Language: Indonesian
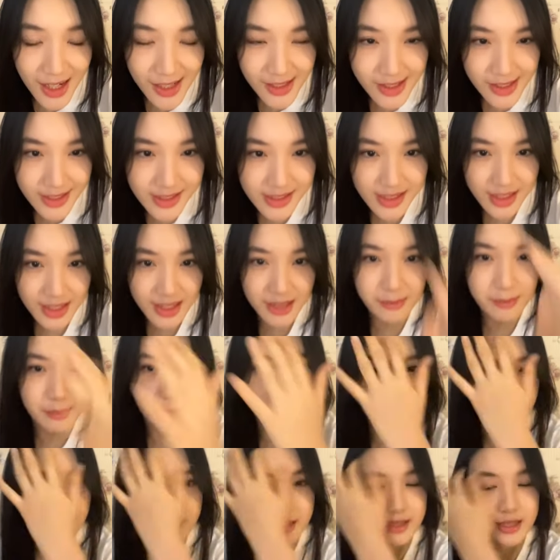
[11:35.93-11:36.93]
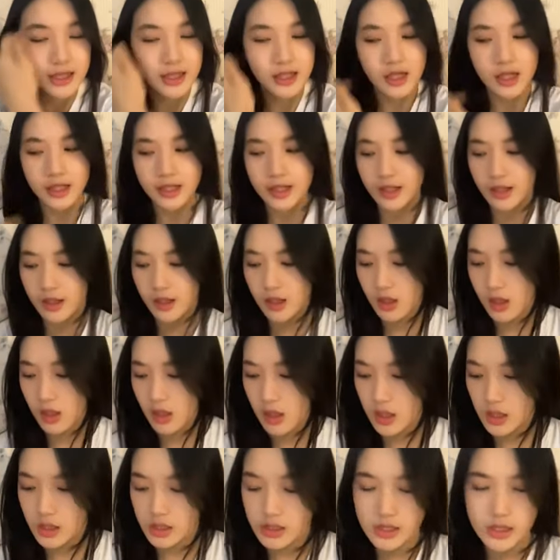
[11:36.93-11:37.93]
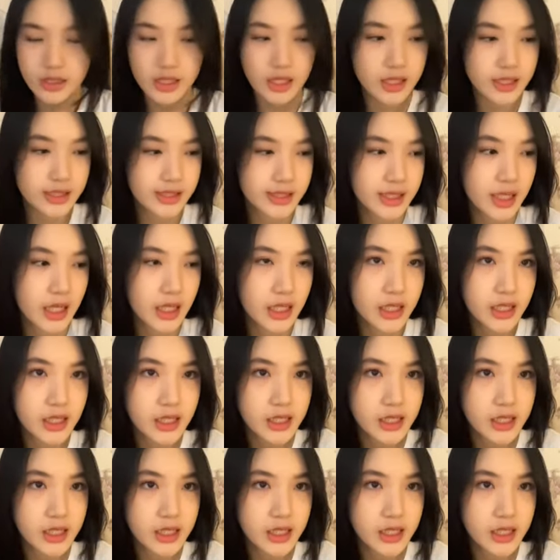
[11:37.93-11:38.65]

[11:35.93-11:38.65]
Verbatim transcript: ada saran makan siang nggak siang-siang